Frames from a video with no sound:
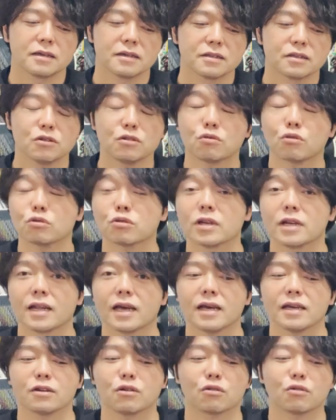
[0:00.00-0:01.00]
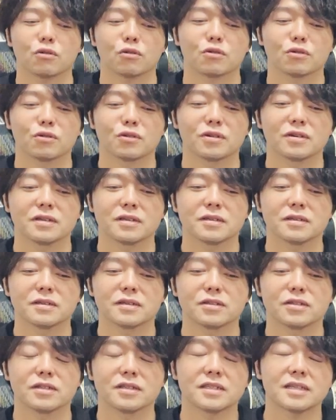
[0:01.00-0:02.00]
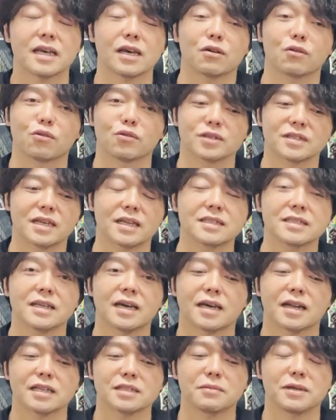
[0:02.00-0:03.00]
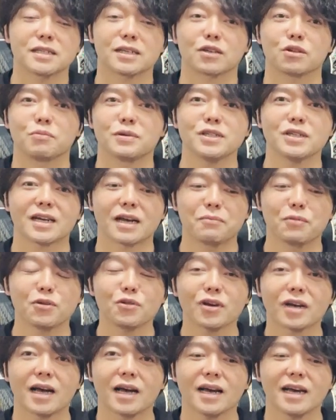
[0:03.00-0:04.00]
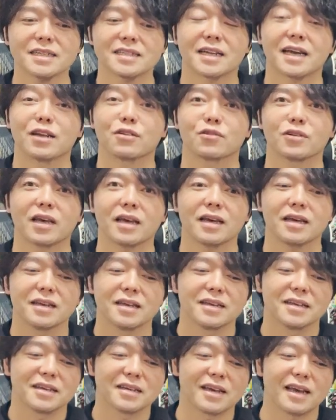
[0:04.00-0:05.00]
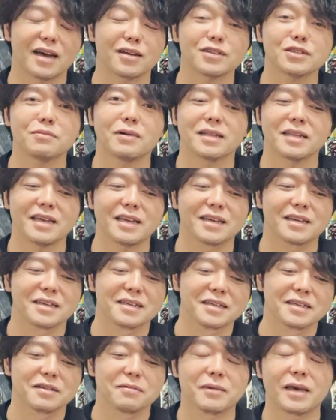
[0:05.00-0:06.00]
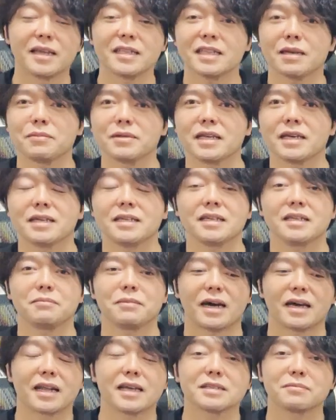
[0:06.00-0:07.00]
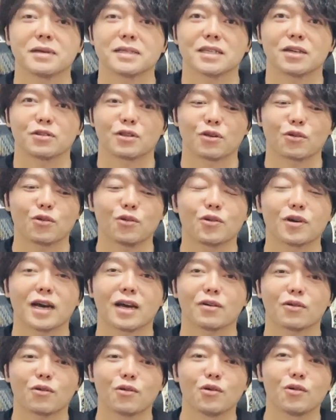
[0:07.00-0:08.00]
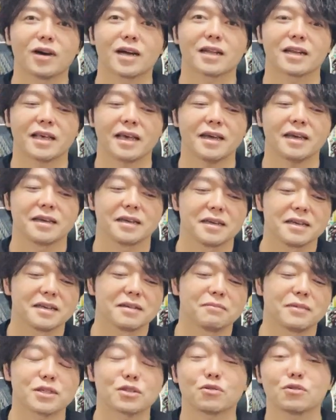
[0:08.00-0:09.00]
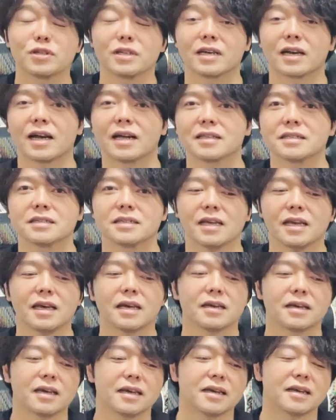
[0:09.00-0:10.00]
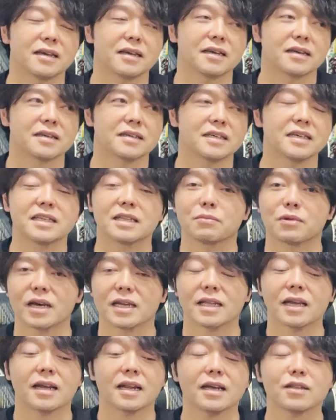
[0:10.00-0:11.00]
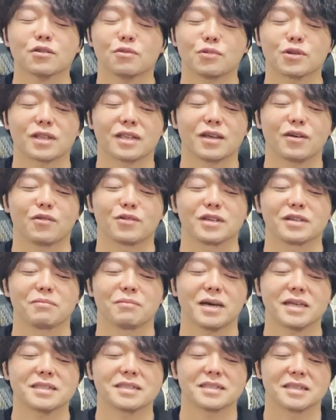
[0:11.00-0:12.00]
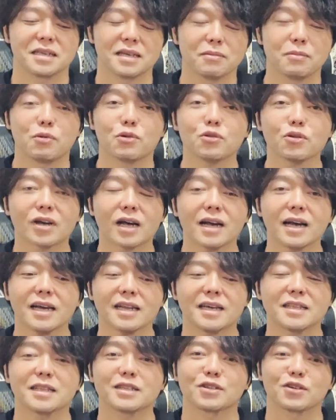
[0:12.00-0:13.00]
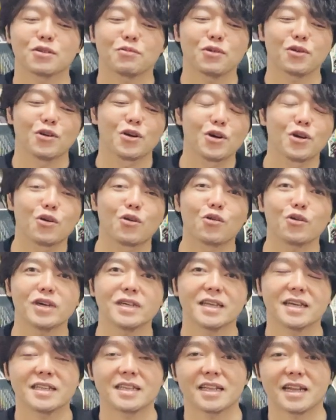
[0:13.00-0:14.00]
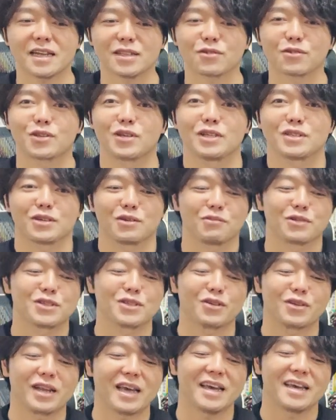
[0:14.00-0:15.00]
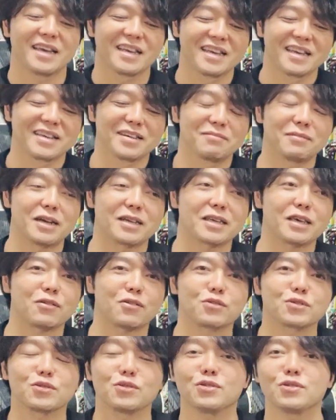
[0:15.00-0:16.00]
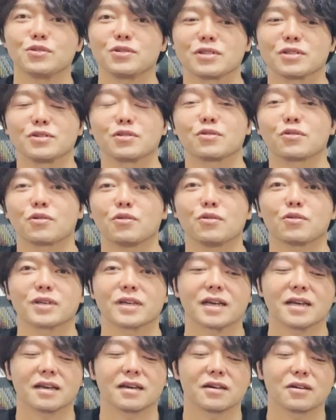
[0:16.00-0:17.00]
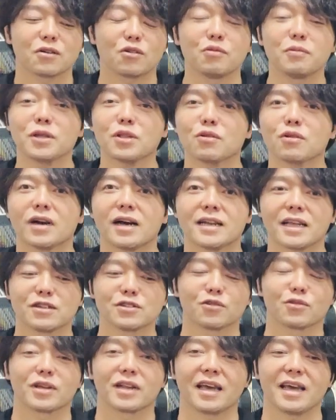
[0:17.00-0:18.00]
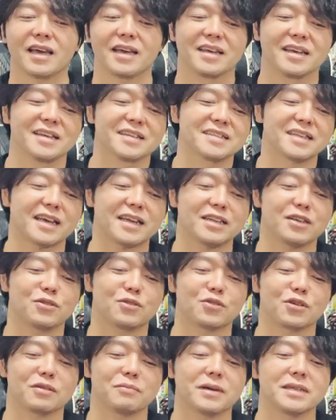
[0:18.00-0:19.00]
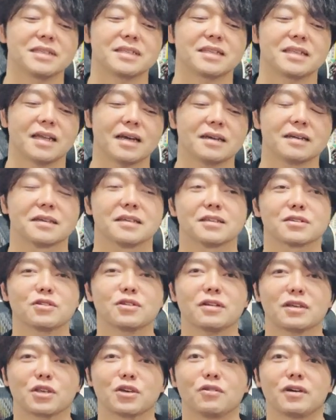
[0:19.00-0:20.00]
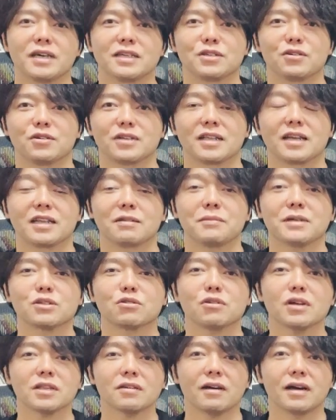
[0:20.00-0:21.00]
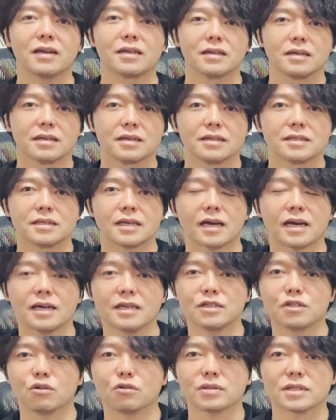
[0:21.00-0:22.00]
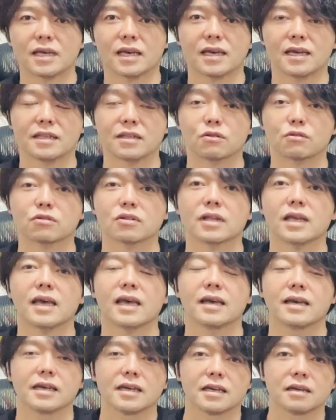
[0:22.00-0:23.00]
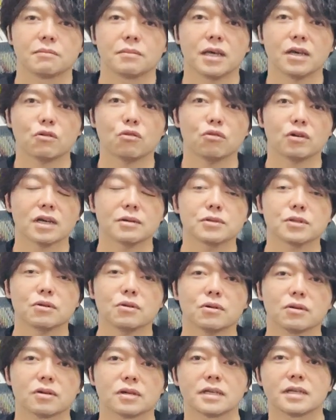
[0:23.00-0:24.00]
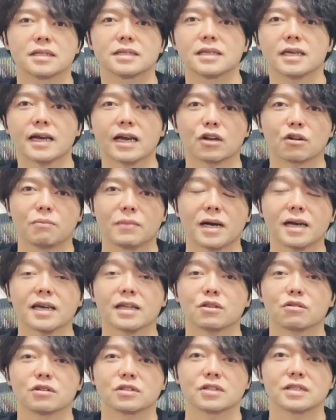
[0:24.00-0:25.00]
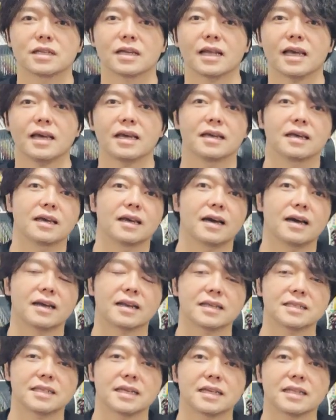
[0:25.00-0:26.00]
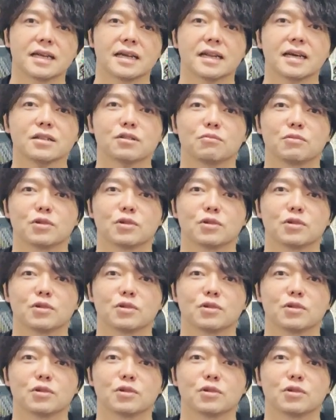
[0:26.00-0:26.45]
ということでね、いろいろ最後雑談話しましたけど、別に僕の考えじゃないのでね、あくまでエンタメ的に今話しますので後後半ね、まあ、そういうふうに感じで、えー、聞いてもらいたいなと思っております。僕の考えなんですけども本気で言ってないってことですよもちろんね。まあ、結構そういうふうにするとこうコメントが荒れるのでね先に言っときました。それでは今日は以上になります。この後は世界情勢編ということで米国株と世界のマーケットについてね話していきたいなと